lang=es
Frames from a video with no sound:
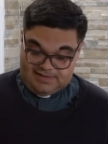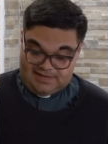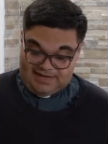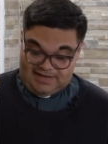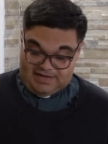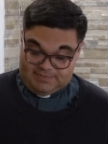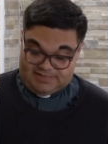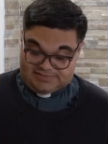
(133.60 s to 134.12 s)

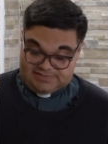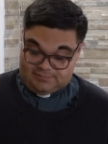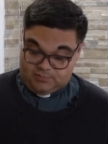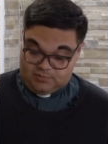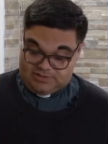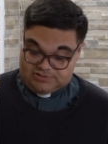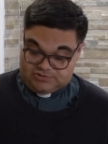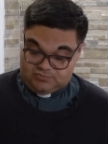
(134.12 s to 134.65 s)
al pasar por
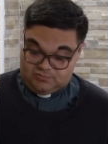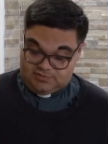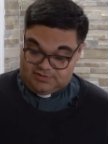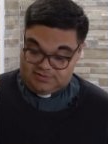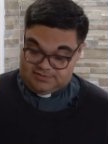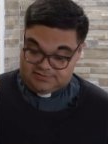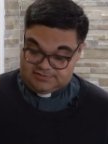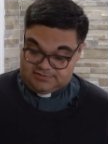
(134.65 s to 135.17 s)
las
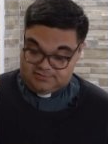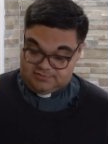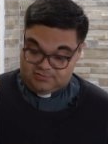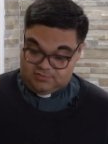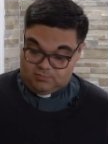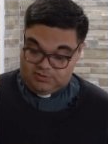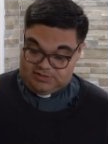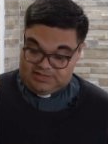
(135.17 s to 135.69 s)
ciudades,
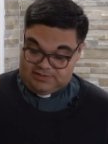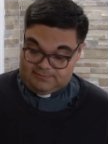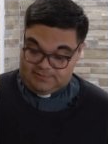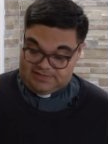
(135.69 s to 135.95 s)
comunicaban